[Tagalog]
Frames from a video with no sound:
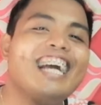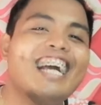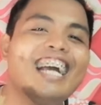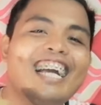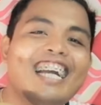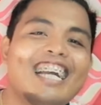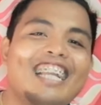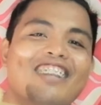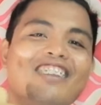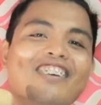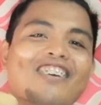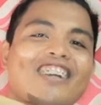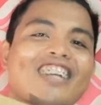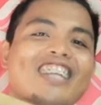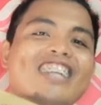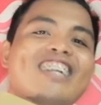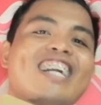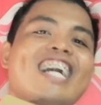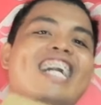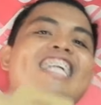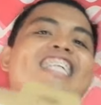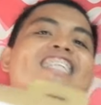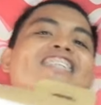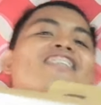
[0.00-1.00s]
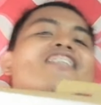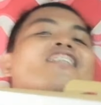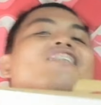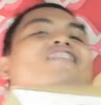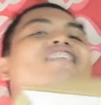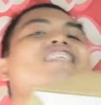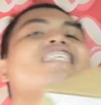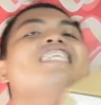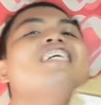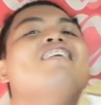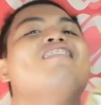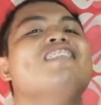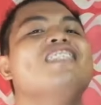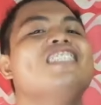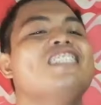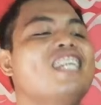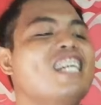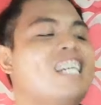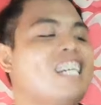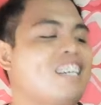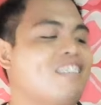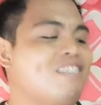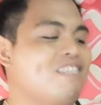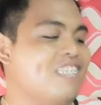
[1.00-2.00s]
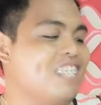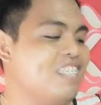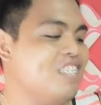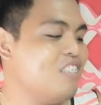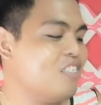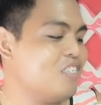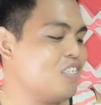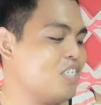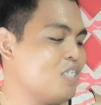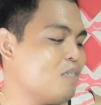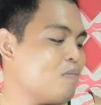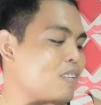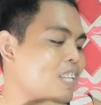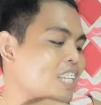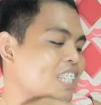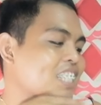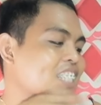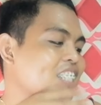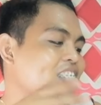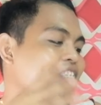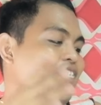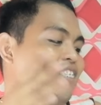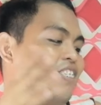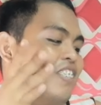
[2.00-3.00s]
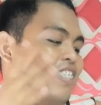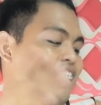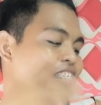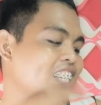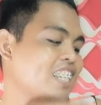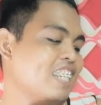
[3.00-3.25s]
Nakakaloka yung aso sumasama sa video ko, sa vlog ko.